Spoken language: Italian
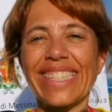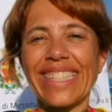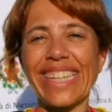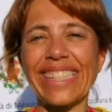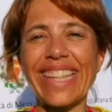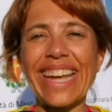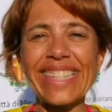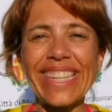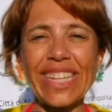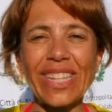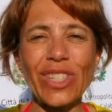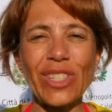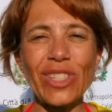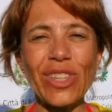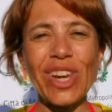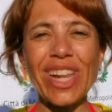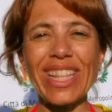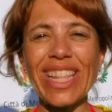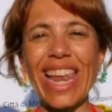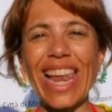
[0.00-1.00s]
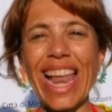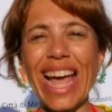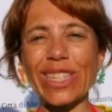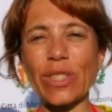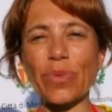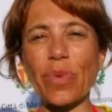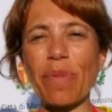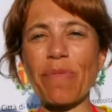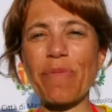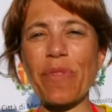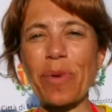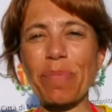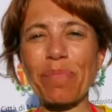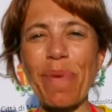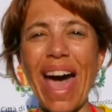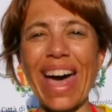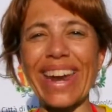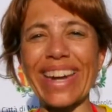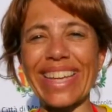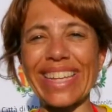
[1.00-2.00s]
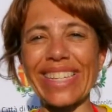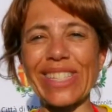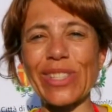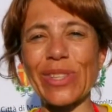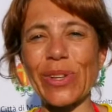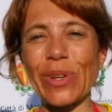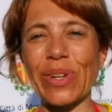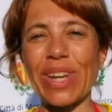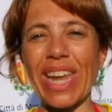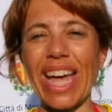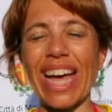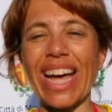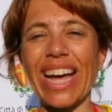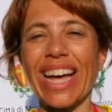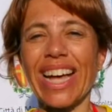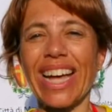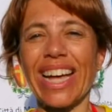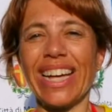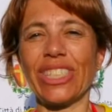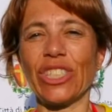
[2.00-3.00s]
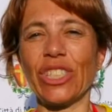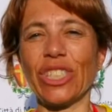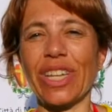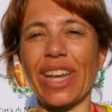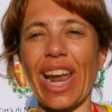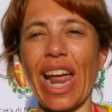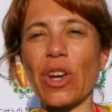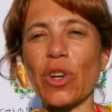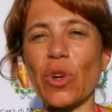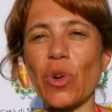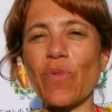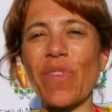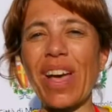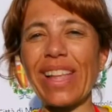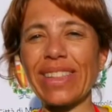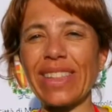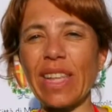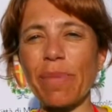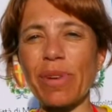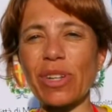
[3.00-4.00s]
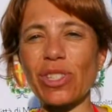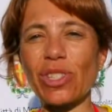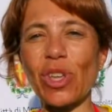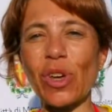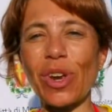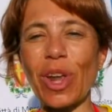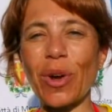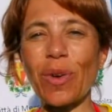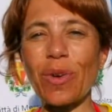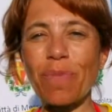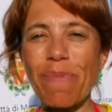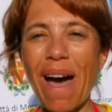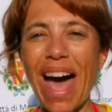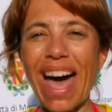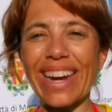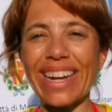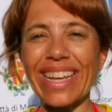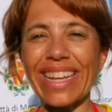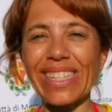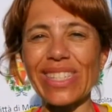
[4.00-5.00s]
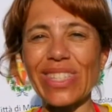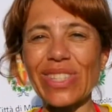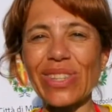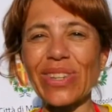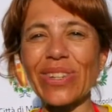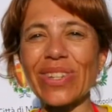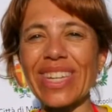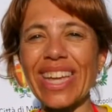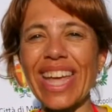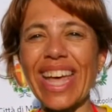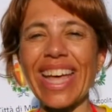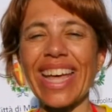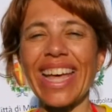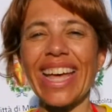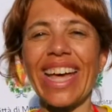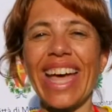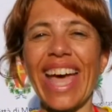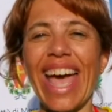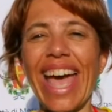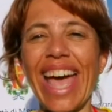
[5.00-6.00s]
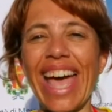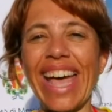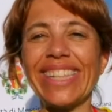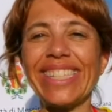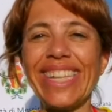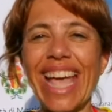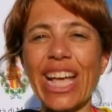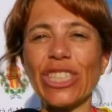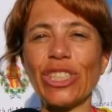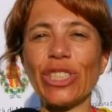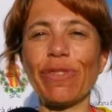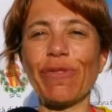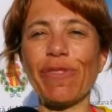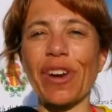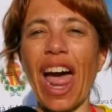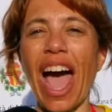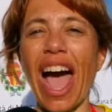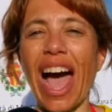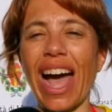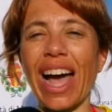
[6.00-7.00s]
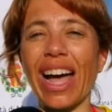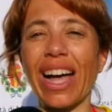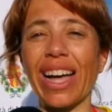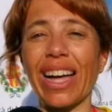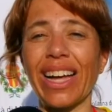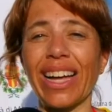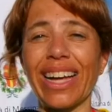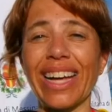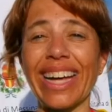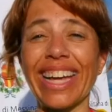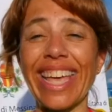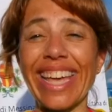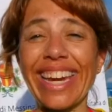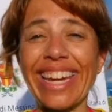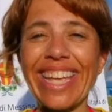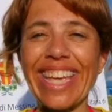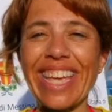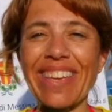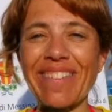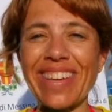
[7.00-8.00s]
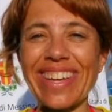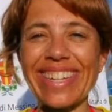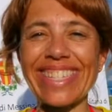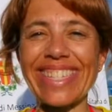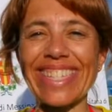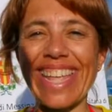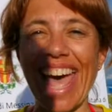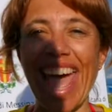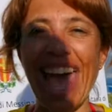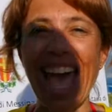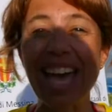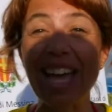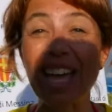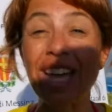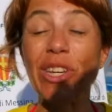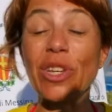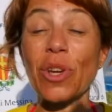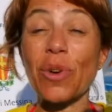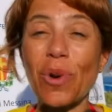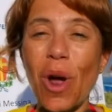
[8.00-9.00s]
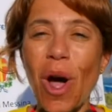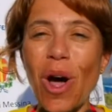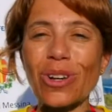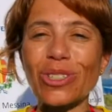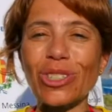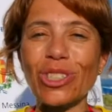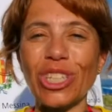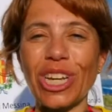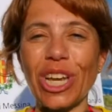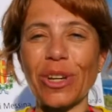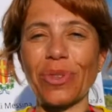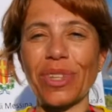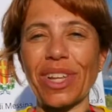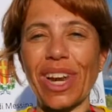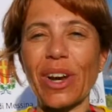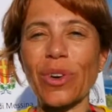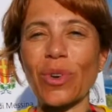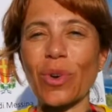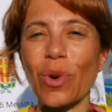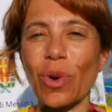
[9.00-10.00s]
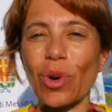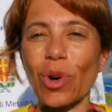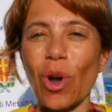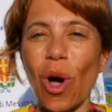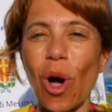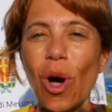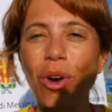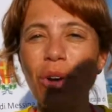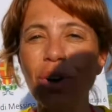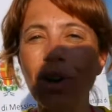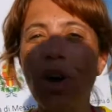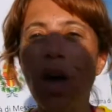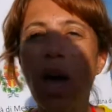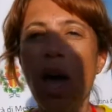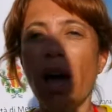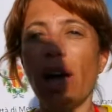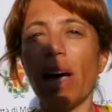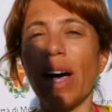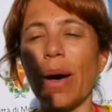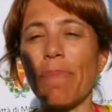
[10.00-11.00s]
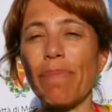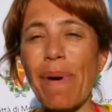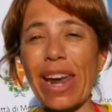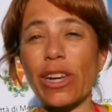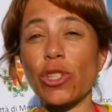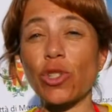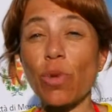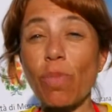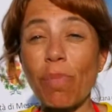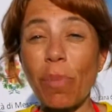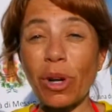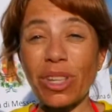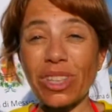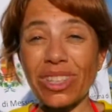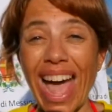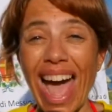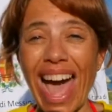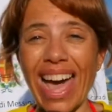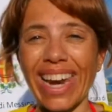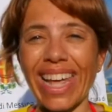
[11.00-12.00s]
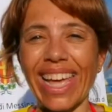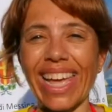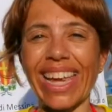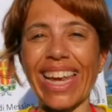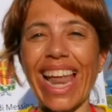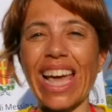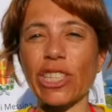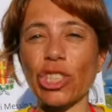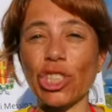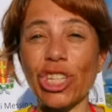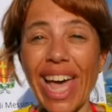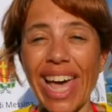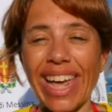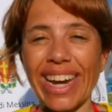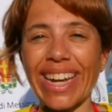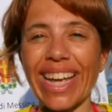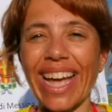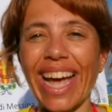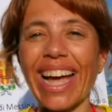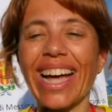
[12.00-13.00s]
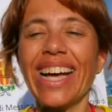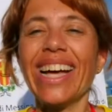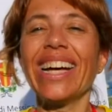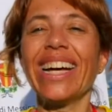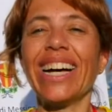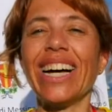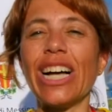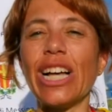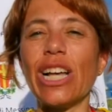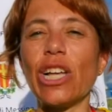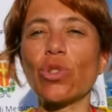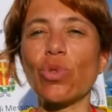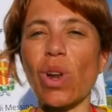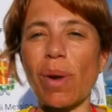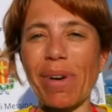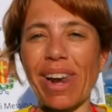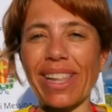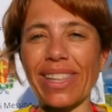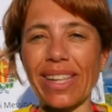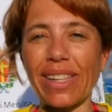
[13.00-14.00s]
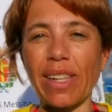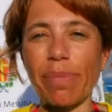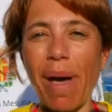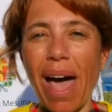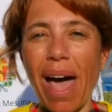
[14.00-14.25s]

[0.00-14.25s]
Sì, terza edizione della Swim for Parkinson, ci saranno 20 persone col Parkinson, eh, 10 fra eh, caregivers e neurologi che nuoteranno con loro eh, per supportare la ricerca eh, sulla malattia di